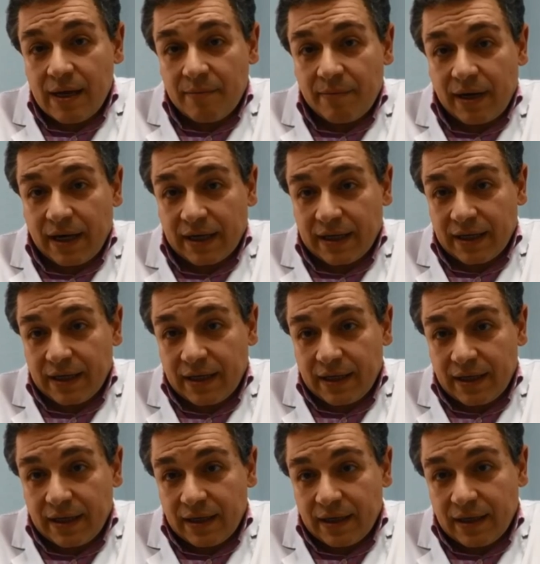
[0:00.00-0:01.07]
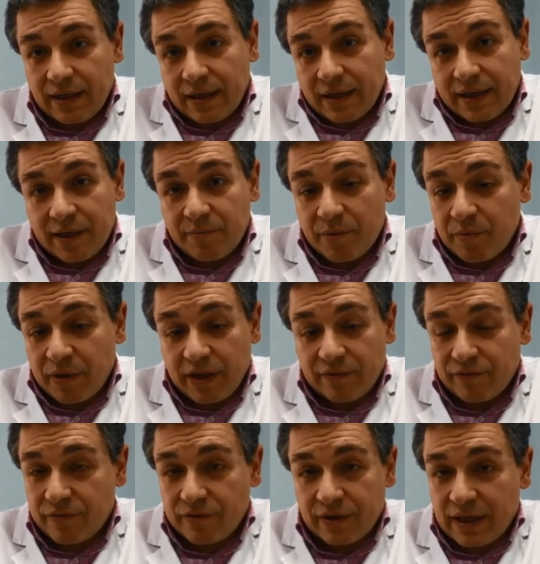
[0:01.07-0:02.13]
para que el equipo pueda
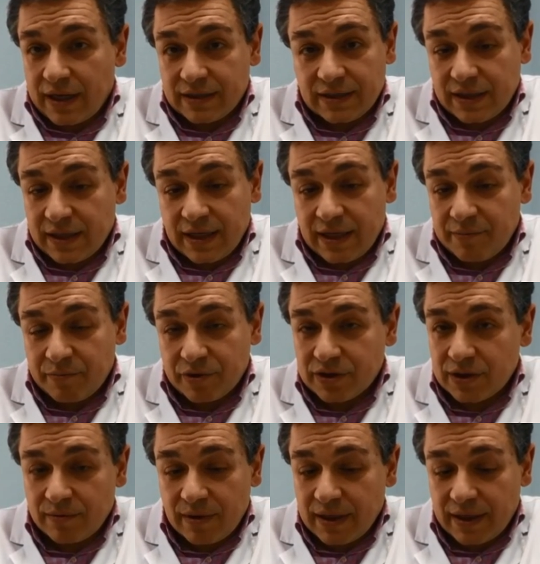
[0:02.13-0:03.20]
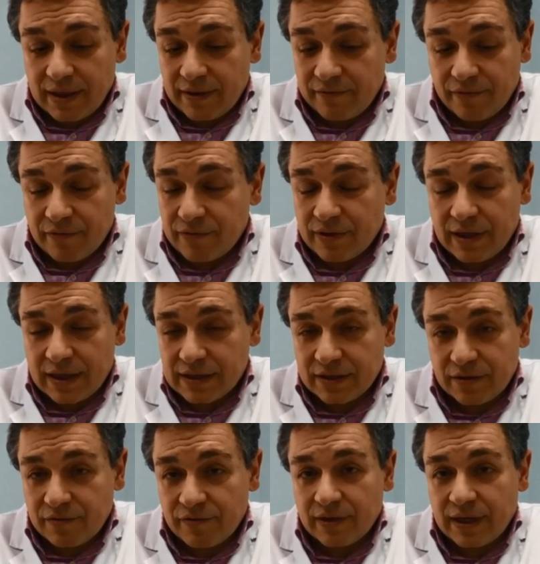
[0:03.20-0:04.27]
funcionar. Sería imposible funcionar si
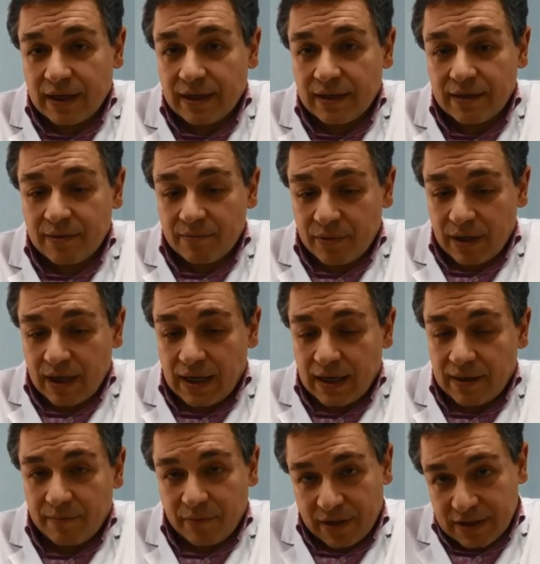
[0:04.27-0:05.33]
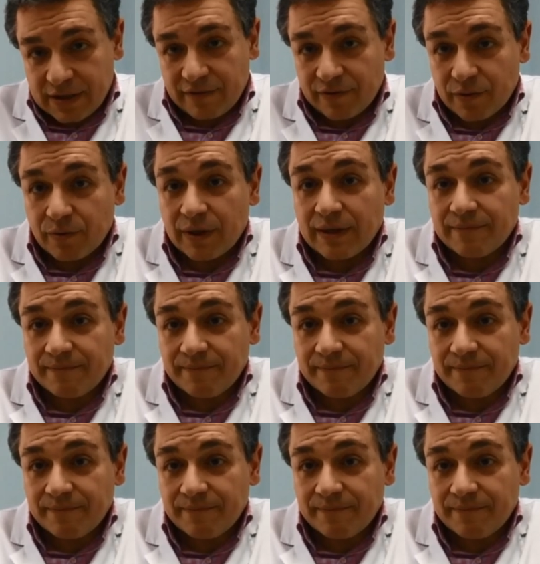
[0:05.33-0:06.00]
no fuera por, esta figura.